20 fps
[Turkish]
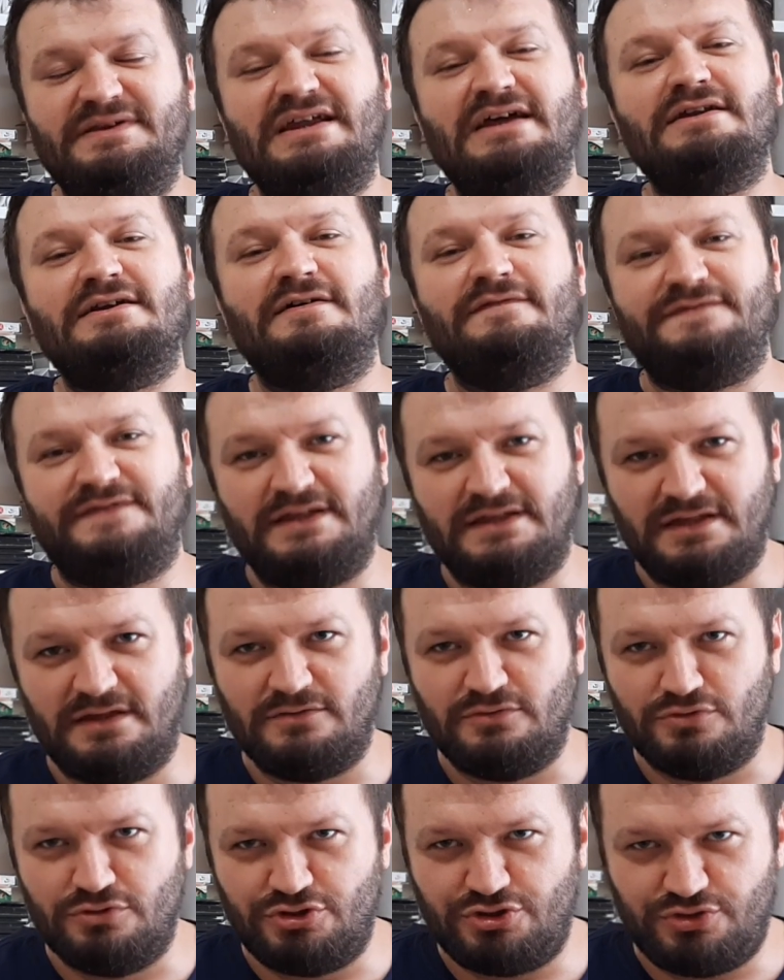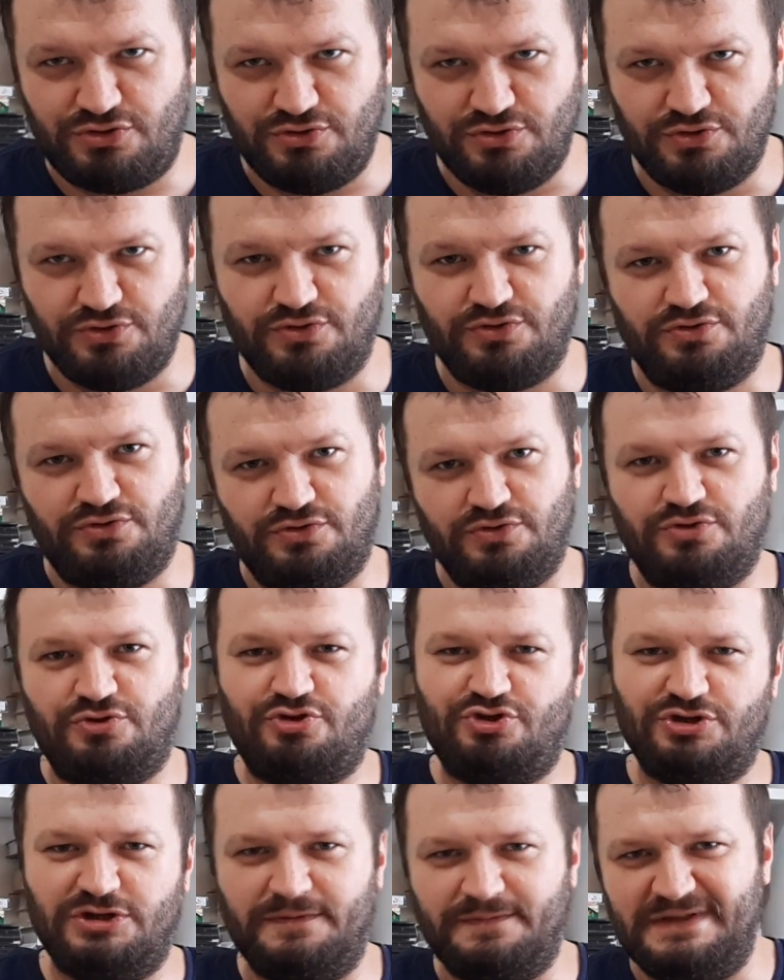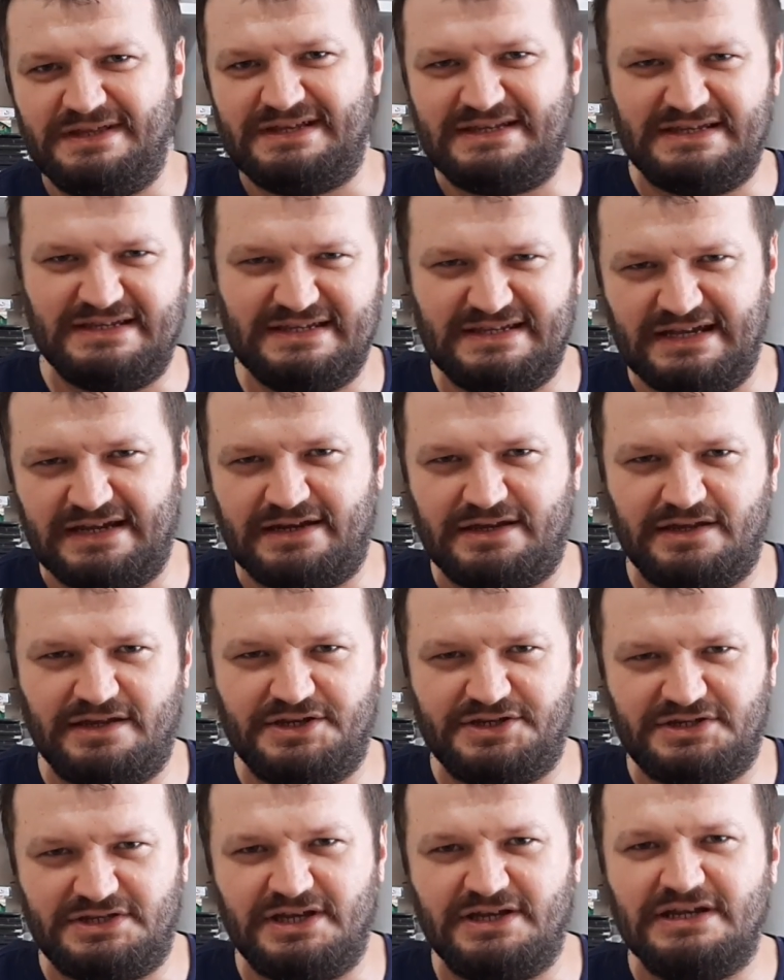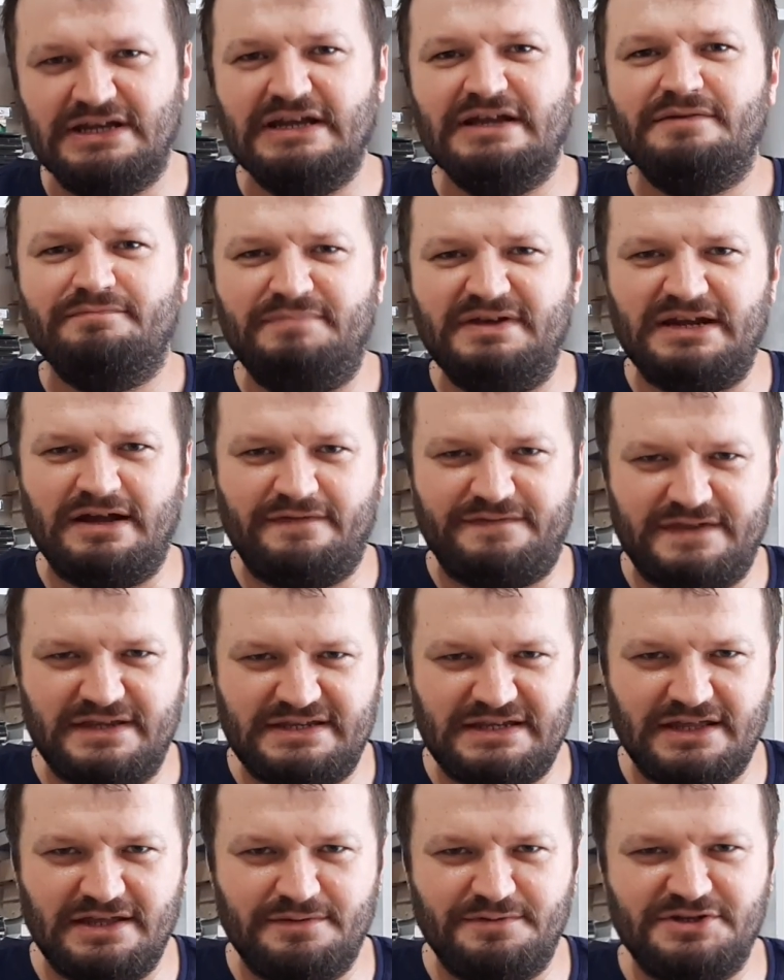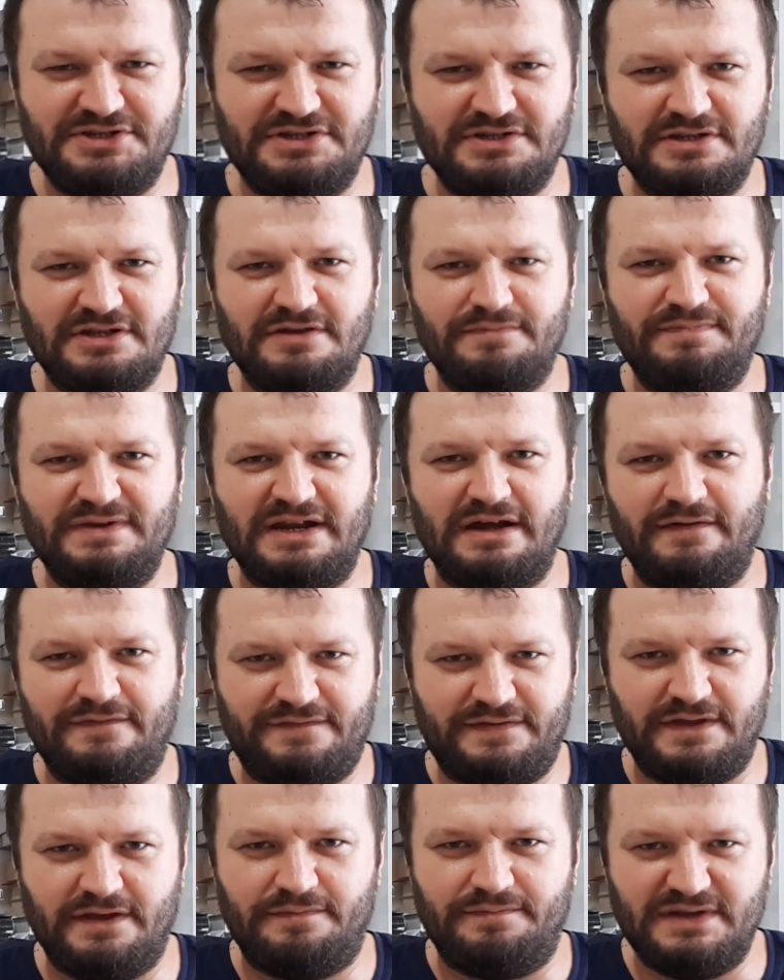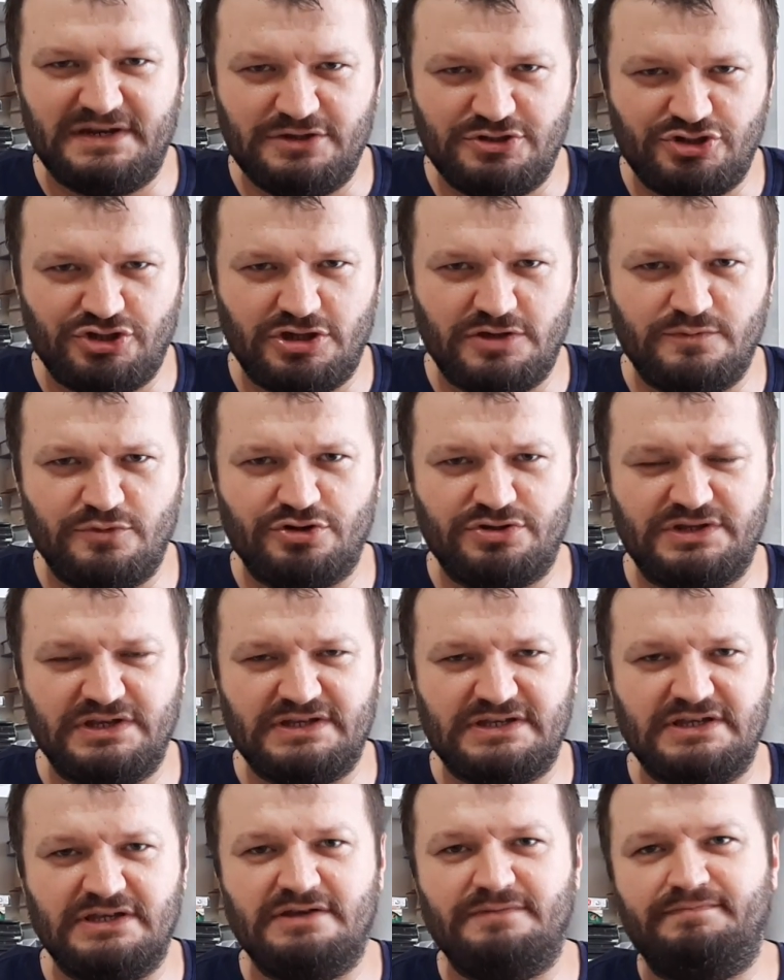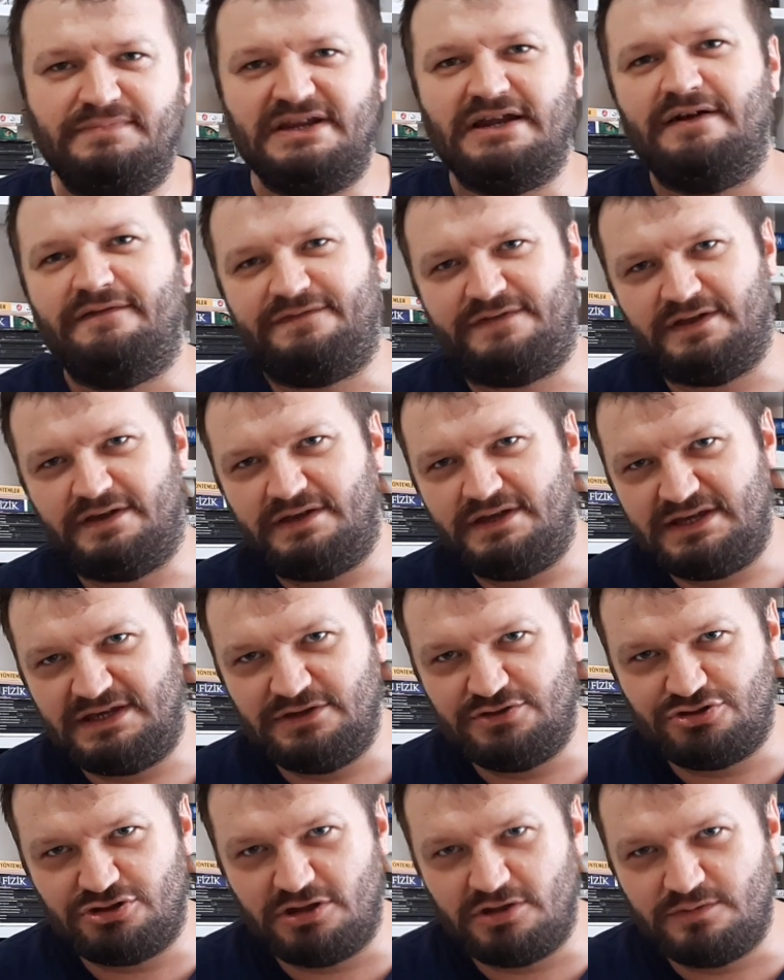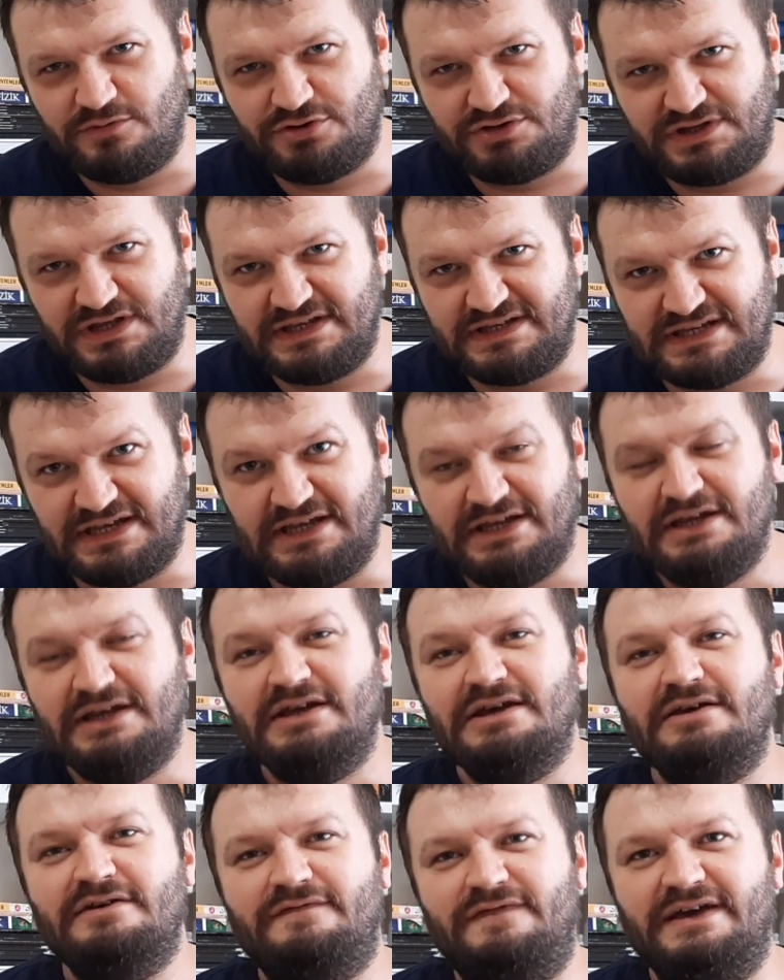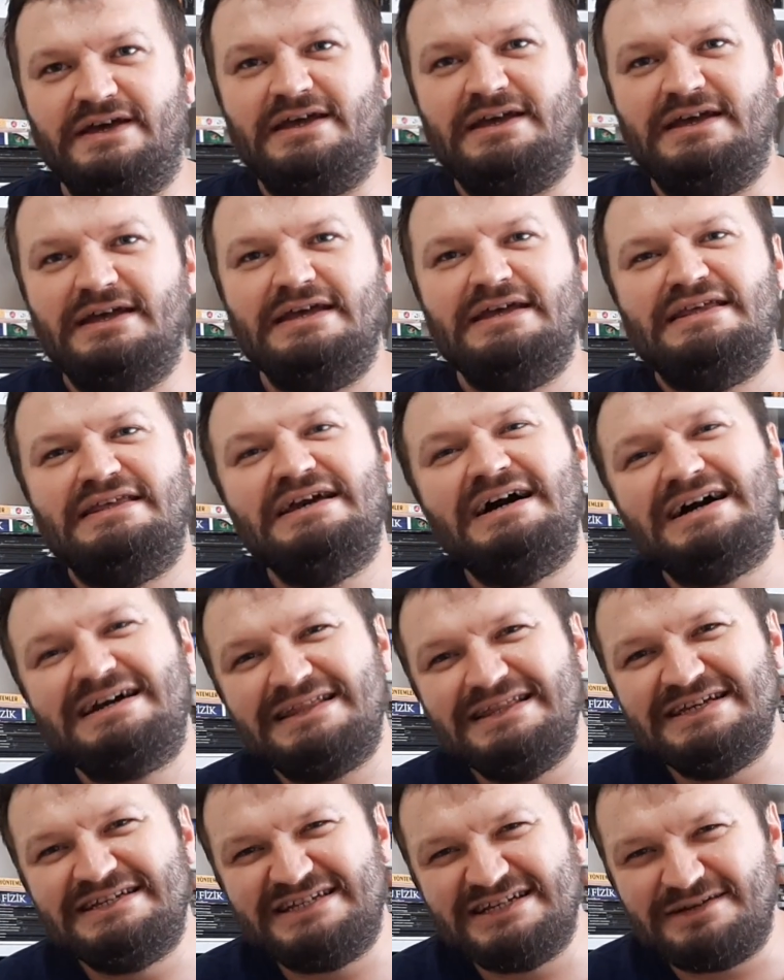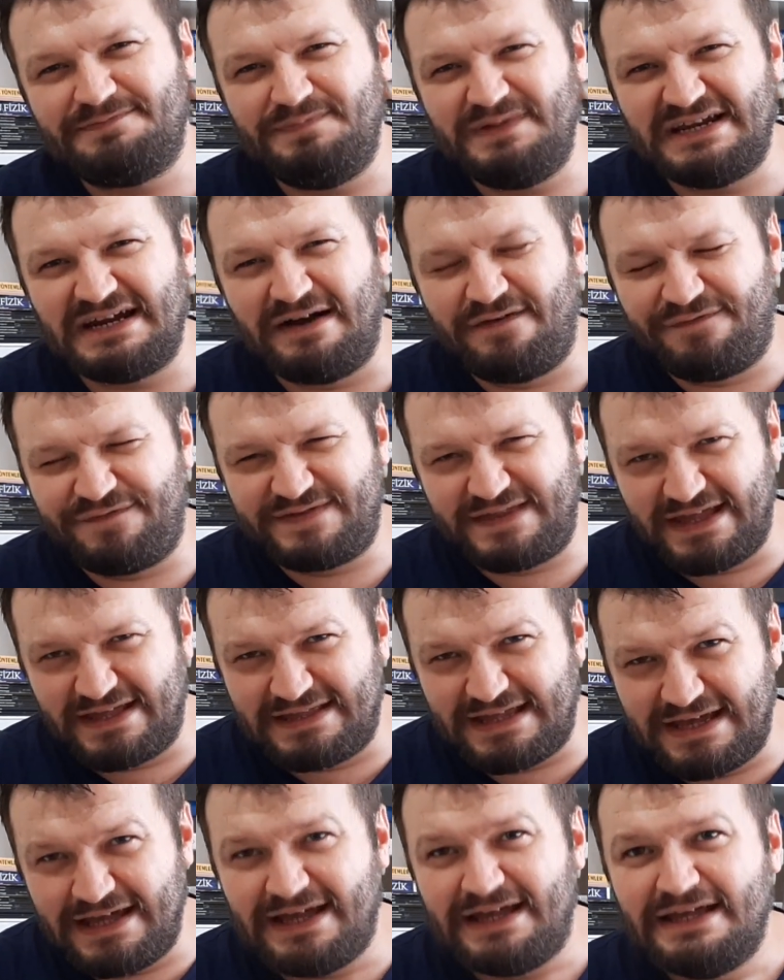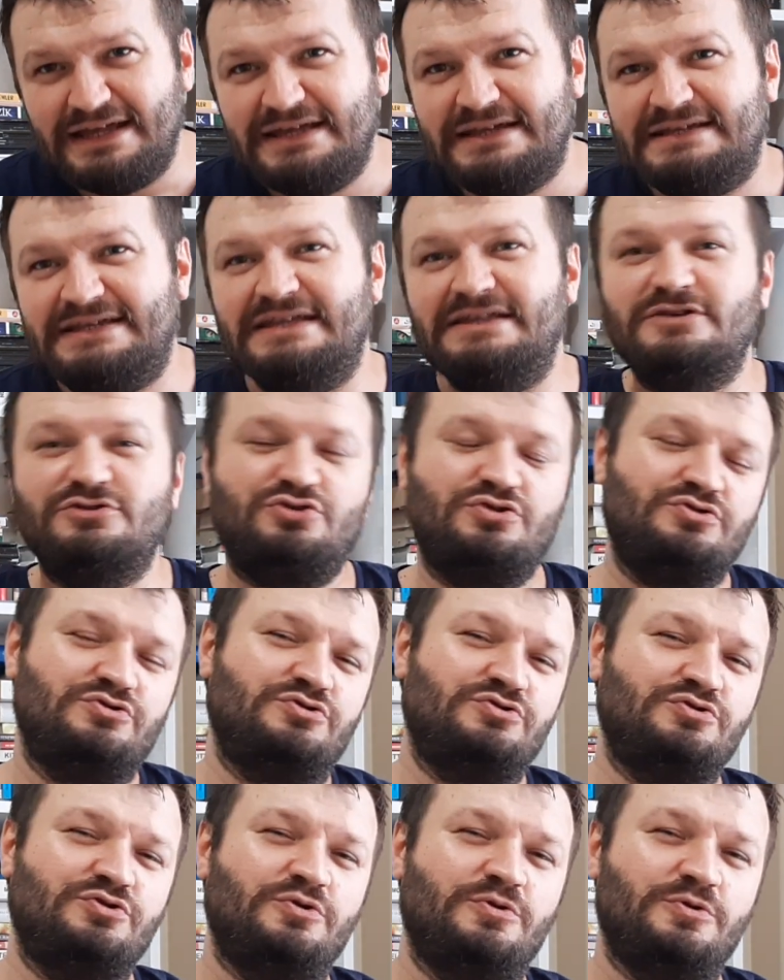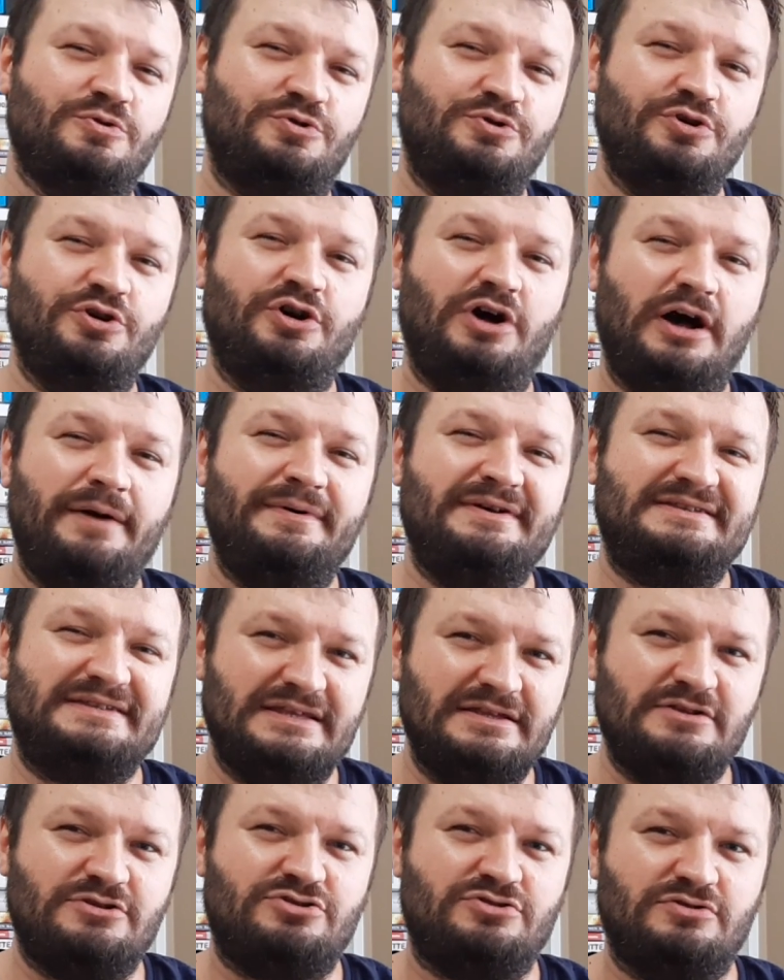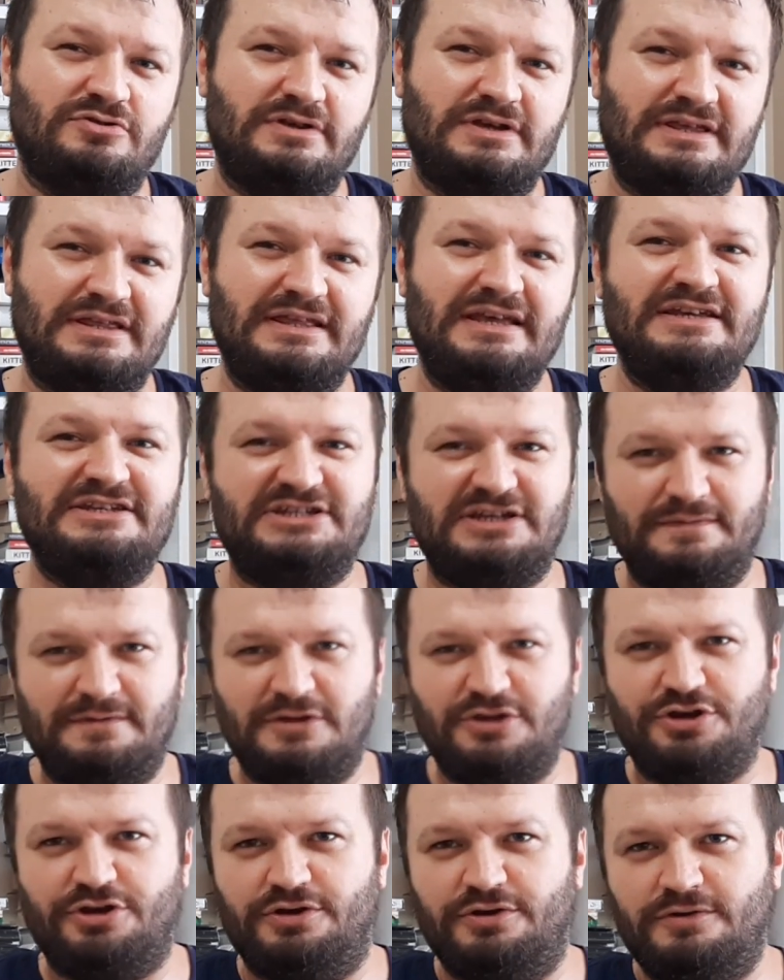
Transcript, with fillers: birer haftadan oluştuğunu düşünebilirsiniz arkadaşlar. Bir hafta sene başında bir hafta birinci dönem ortası bir hafta ikinci dönem ortası ve yaklaşık bir haftada senin sonunda oluyor ama yani senin sonundaki değişebiliyor.